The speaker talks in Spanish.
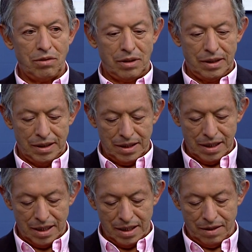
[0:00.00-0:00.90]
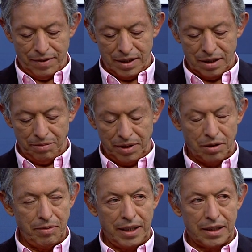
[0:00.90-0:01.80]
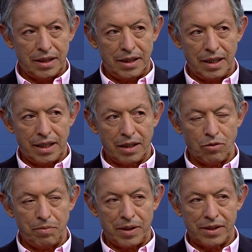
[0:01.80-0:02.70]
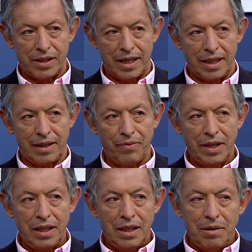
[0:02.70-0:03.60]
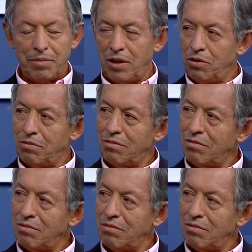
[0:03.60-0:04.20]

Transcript: el fallecimiento de la Cristina Arango de Pastrana, pero